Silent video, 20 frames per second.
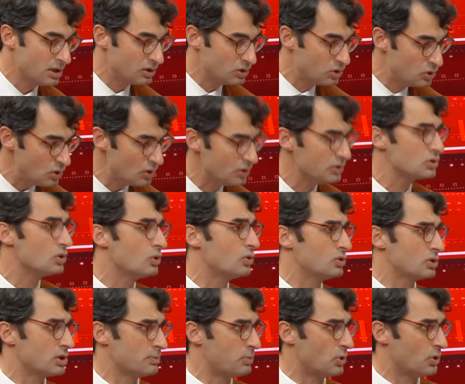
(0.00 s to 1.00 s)
Diyor ki o
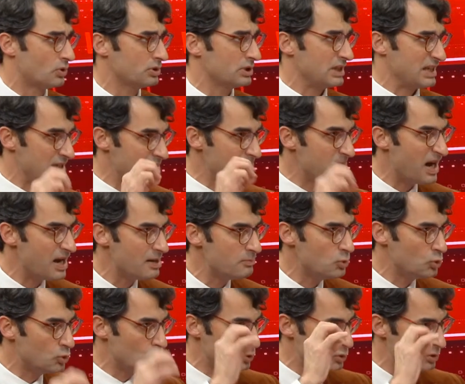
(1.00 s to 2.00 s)
rapor, imar
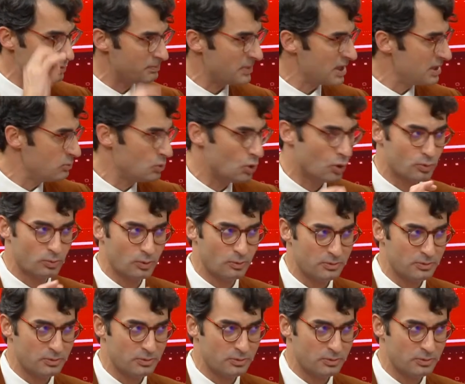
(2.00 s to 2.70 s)
müdürlüğün benim yorumum